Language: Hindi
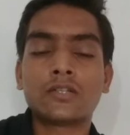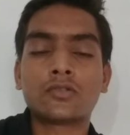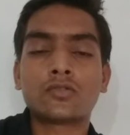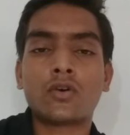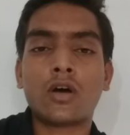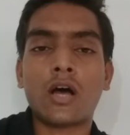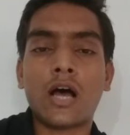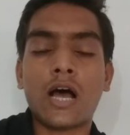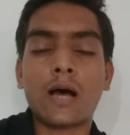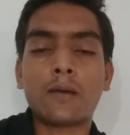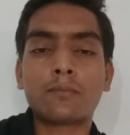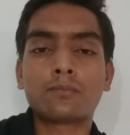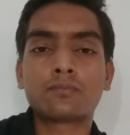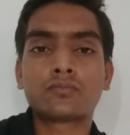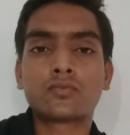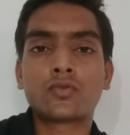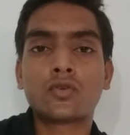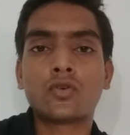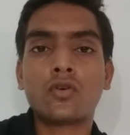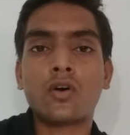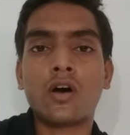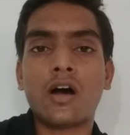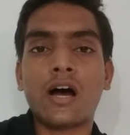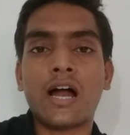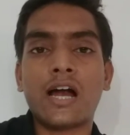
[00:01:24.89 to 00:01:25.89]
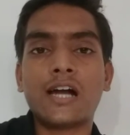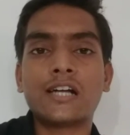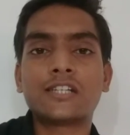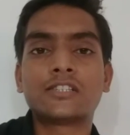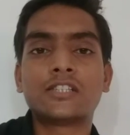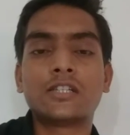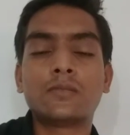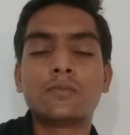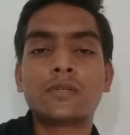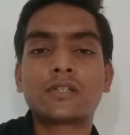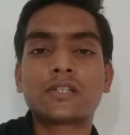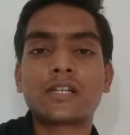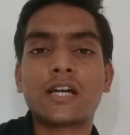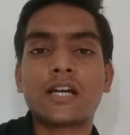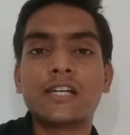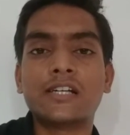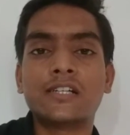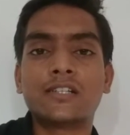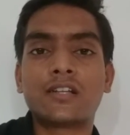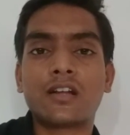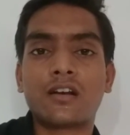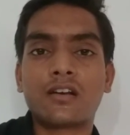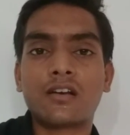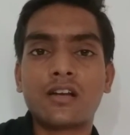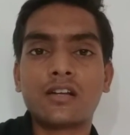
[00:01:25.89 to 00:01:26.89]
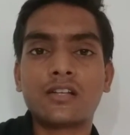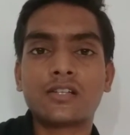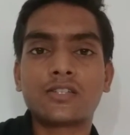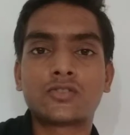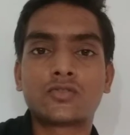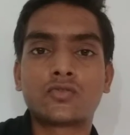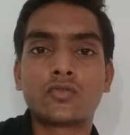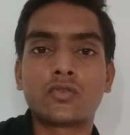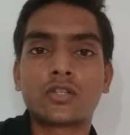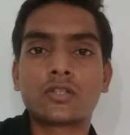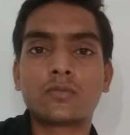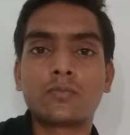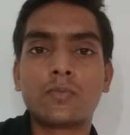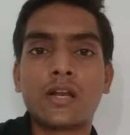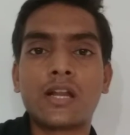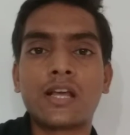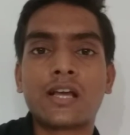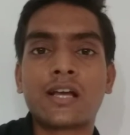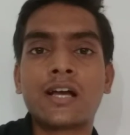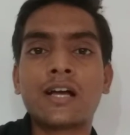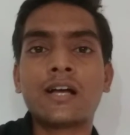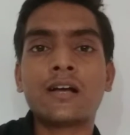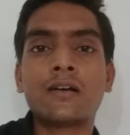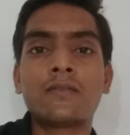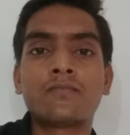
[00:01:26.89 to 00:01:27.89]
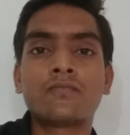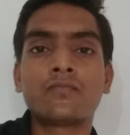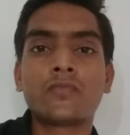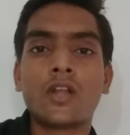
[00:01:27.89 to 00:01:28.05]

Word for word: तो आपको आठ जी का इंटरनल स्टोरेज मिलेगा